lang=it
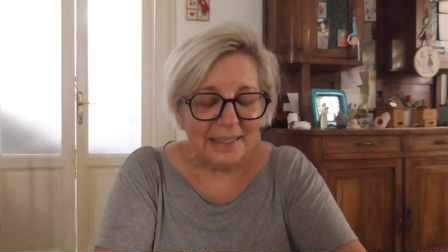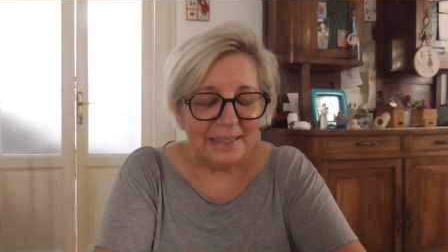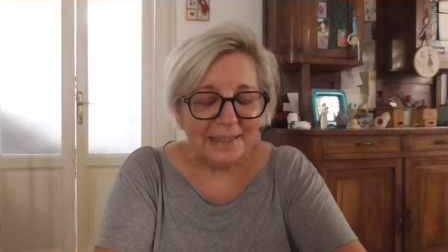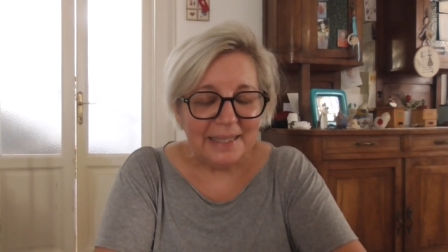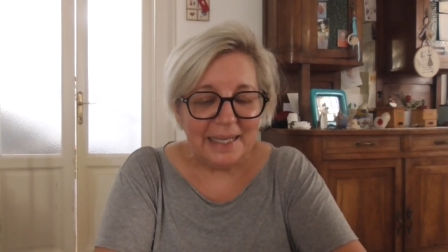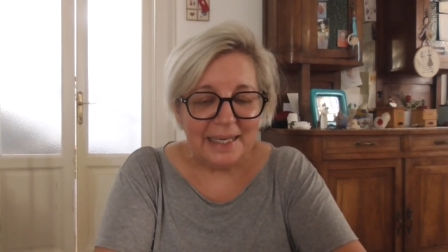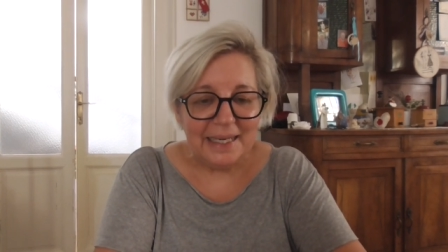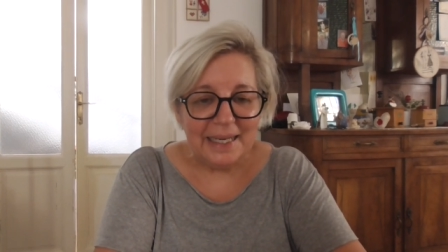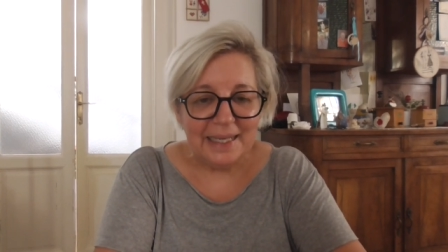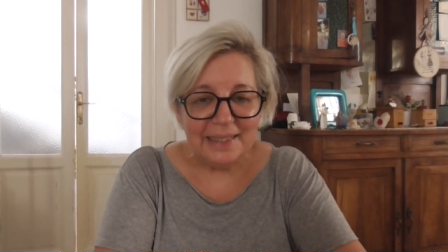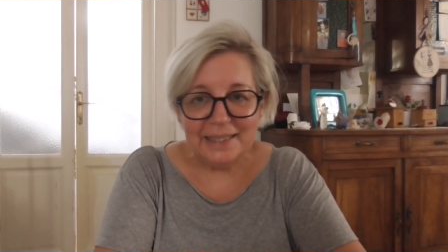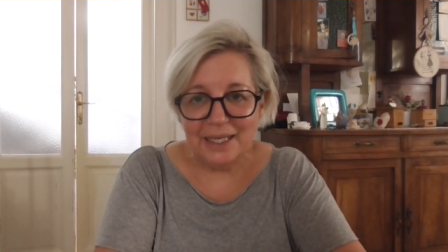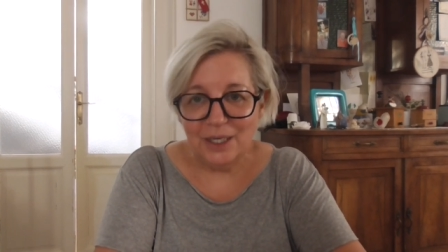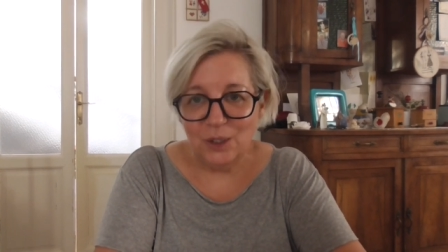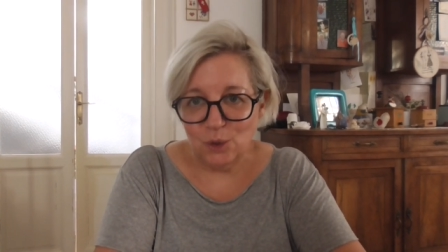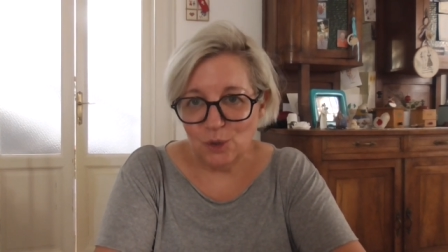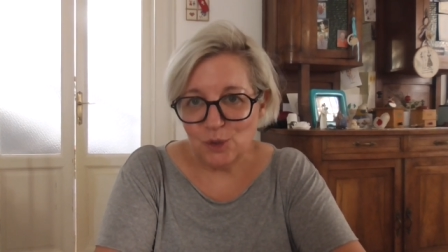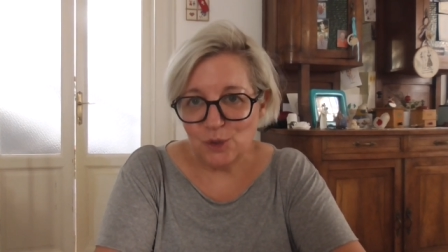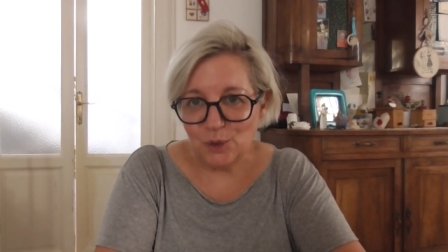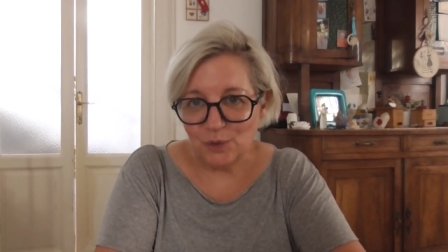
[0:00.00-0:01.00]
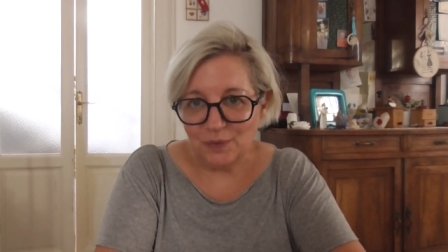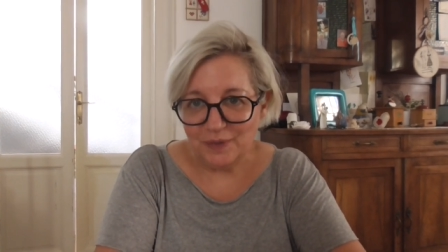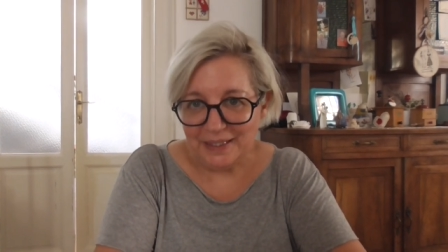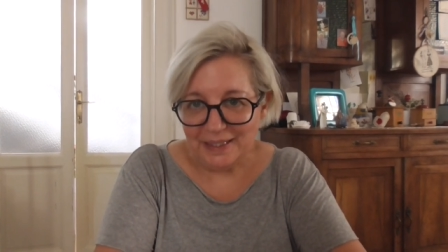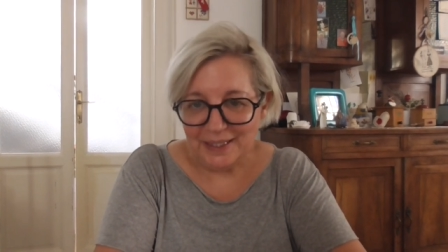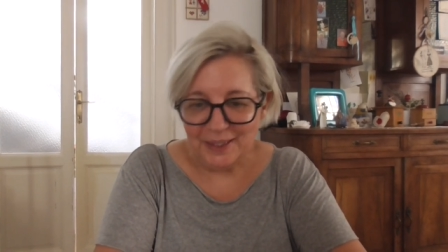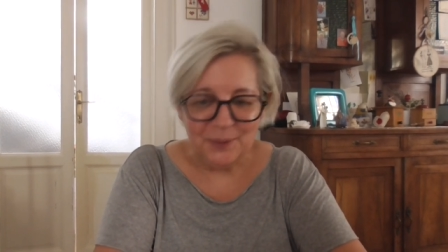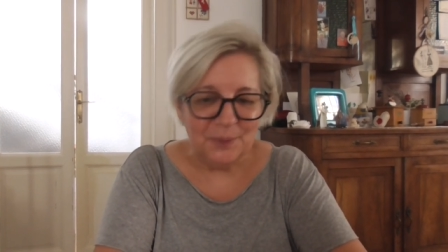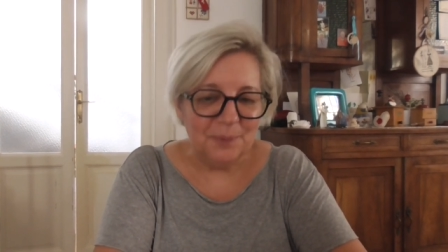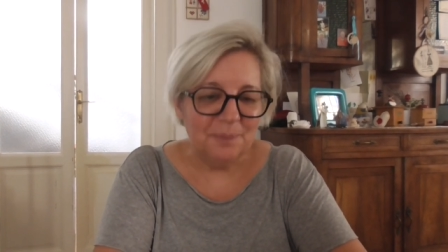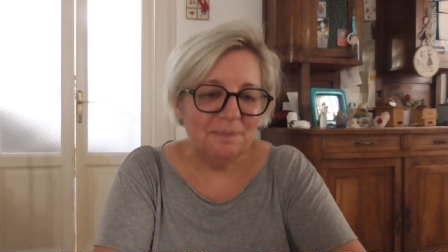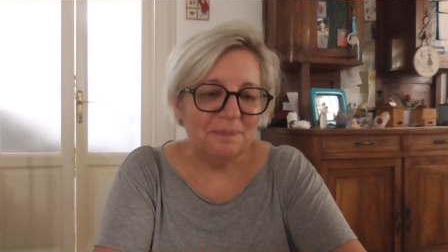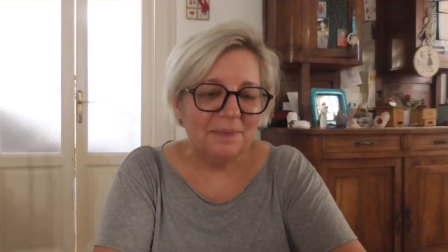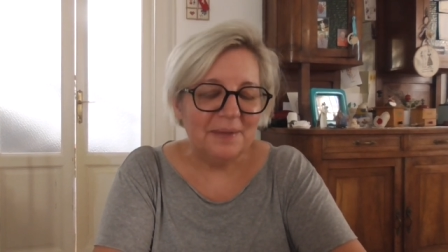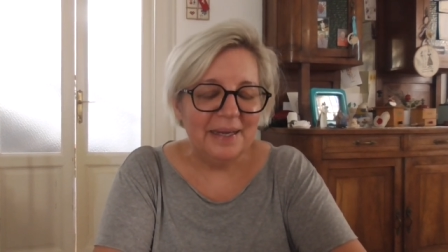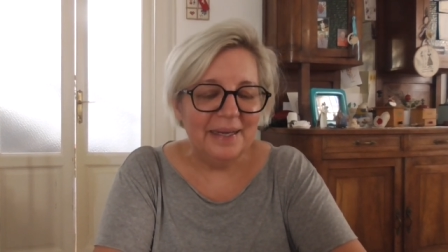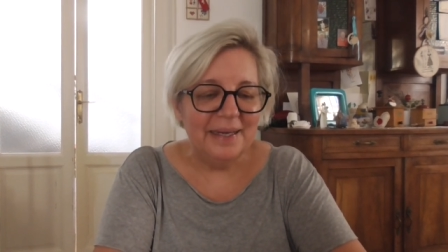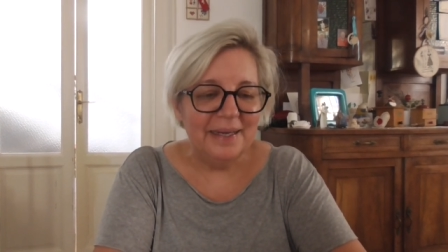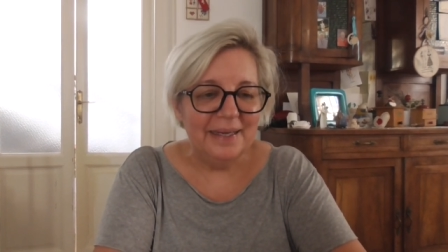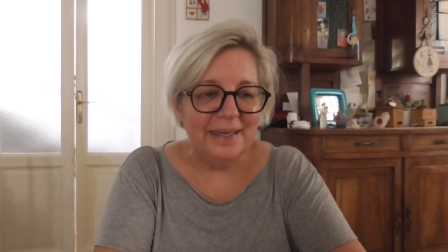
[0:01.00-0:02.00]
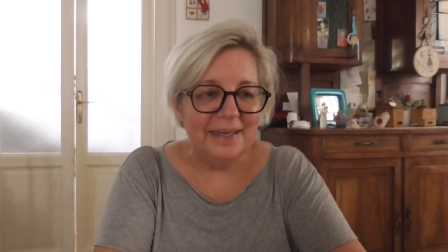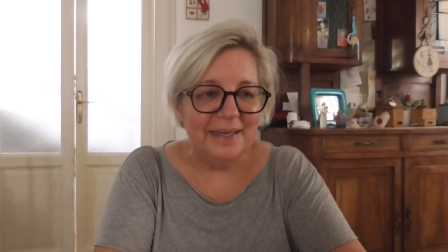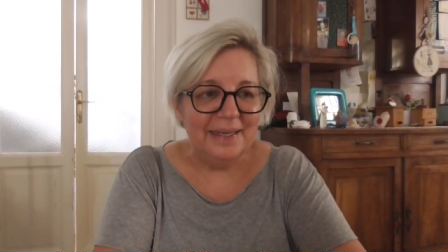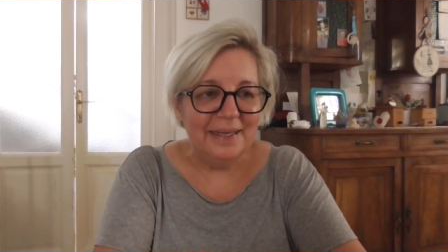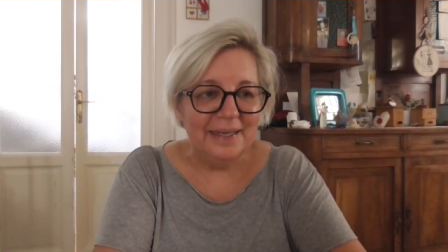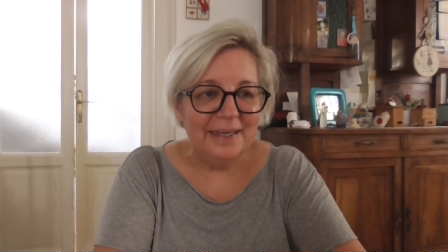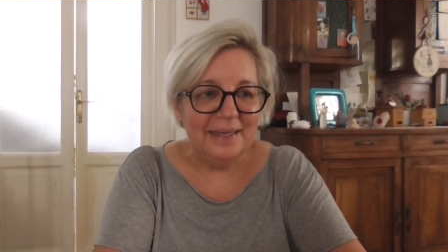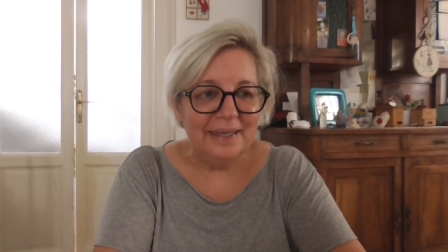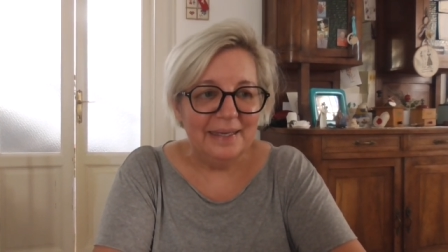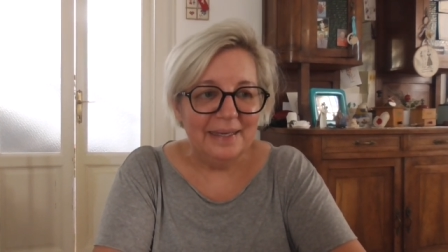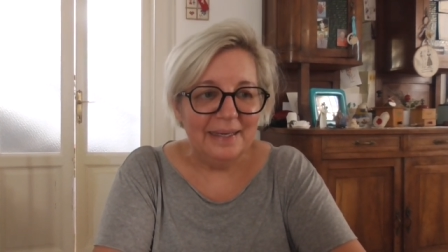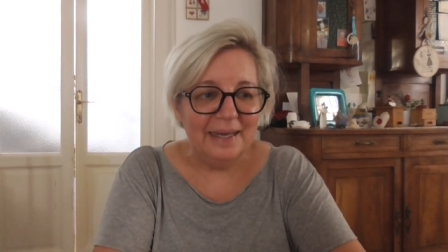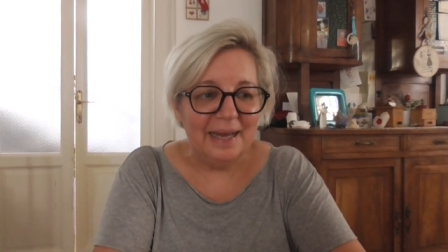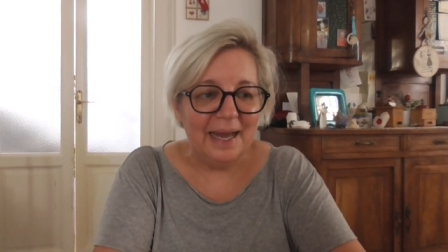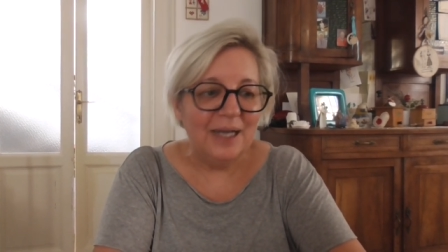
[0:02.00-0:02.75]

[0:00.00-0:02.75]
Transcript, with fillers: del, del nostro video. Eh,